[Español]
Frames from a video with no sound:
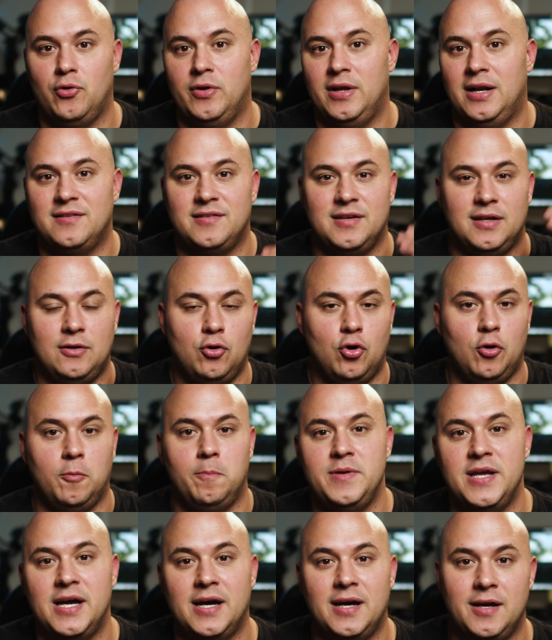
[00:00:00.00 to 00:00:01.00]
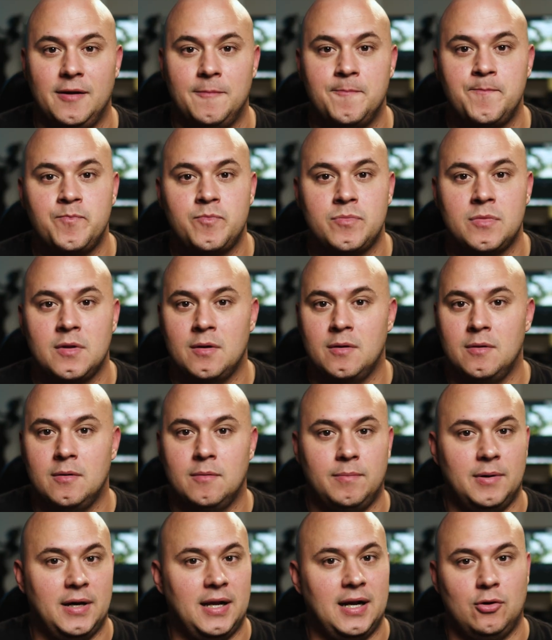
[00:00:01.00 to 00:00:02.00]
poder hacerlo los viajes,
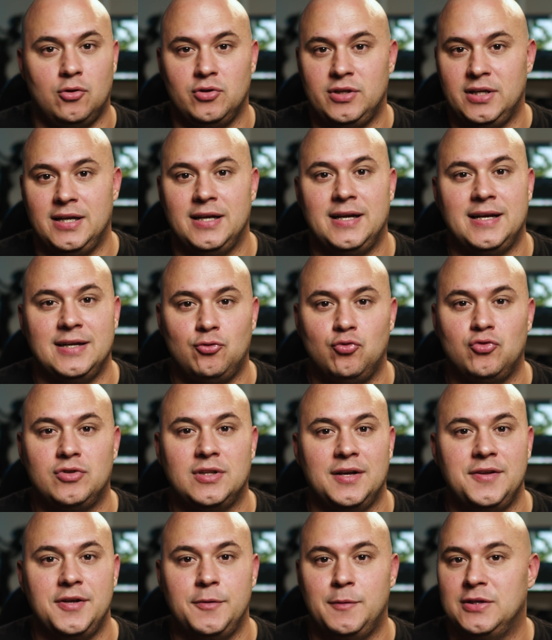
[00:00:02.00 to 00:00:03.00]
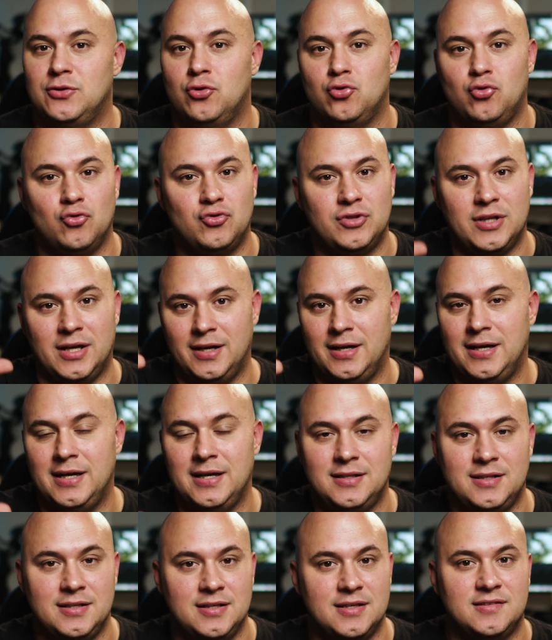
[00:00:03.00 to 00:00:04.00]
para no tener que tú estar llevando tus
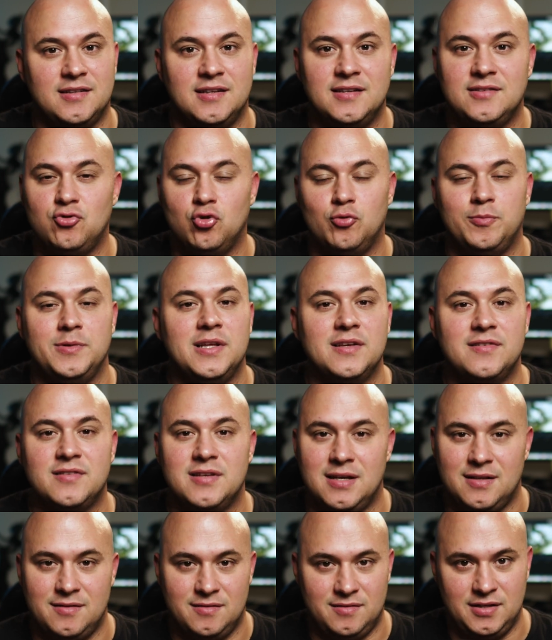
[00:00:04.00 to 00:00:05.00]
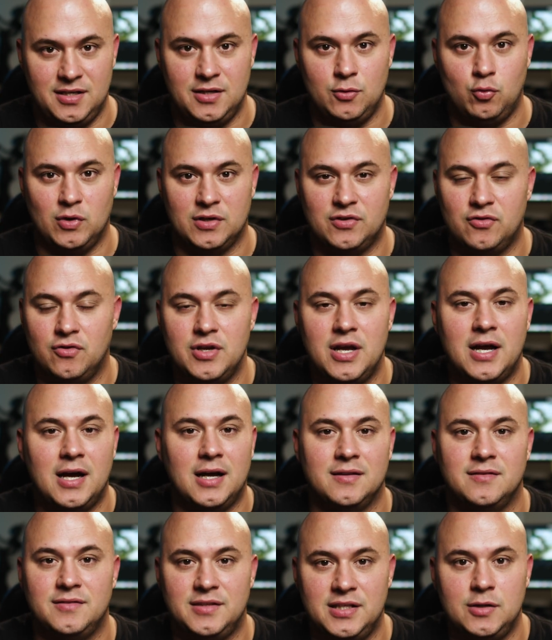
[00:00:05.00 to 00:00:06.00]
tarjetas y esa estupidez antigua, eso ya
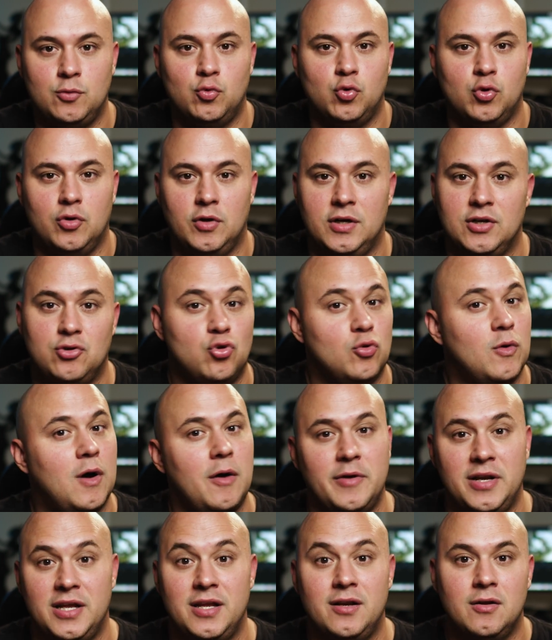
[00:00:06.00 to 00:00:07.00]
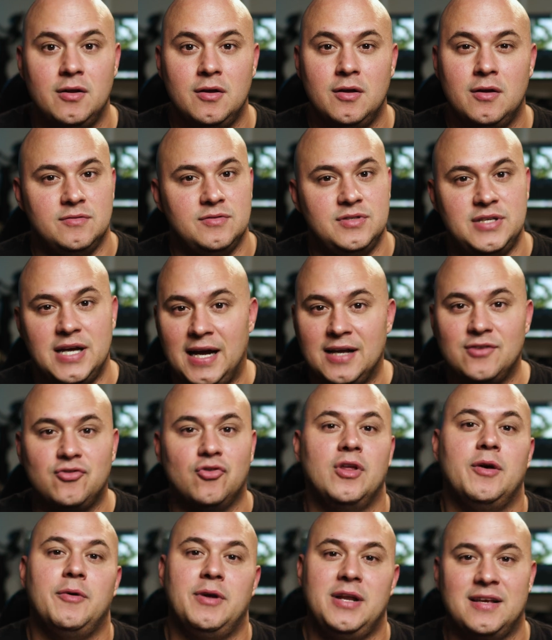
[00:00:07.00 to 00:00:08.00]
antiguo. Esto va a venir, ya
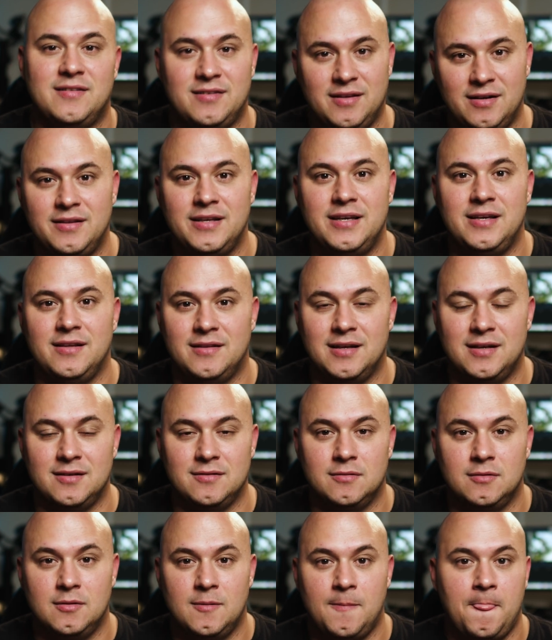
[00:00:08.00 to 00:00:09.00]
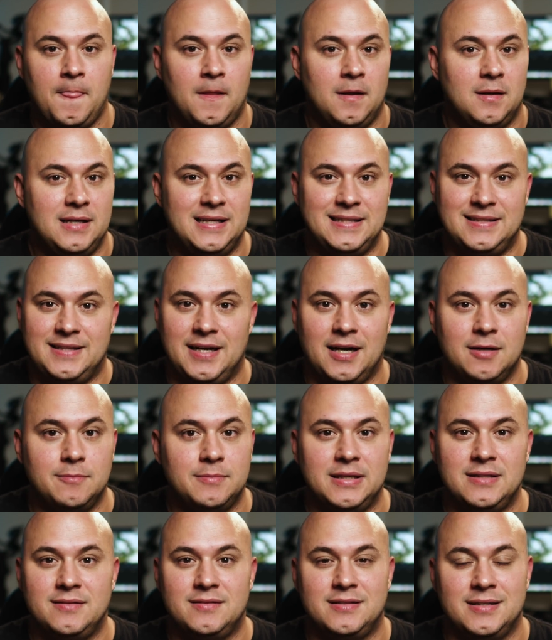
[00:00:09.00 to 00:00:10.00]
eso debería ser digital.
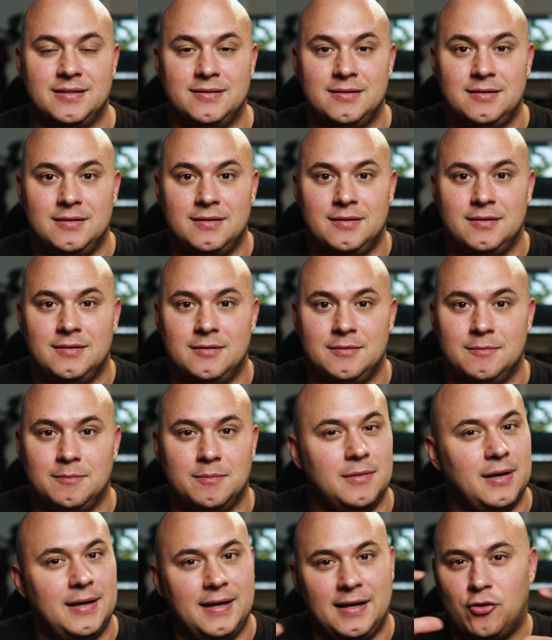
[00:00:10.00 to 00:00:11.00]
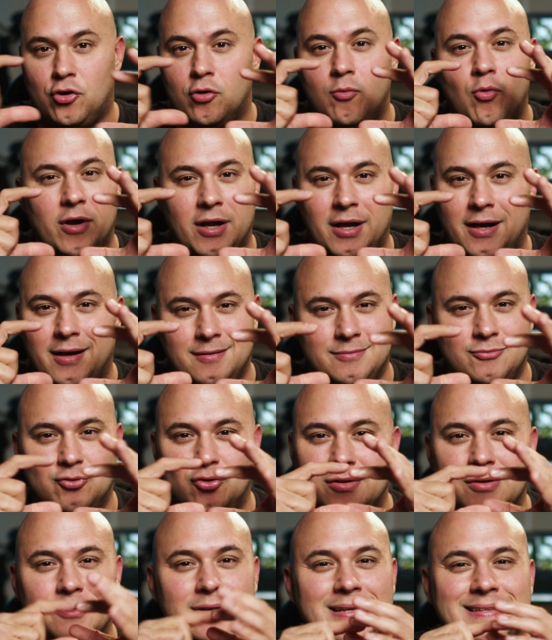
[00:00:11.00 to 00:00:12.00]
Literalmente es como que uno tiene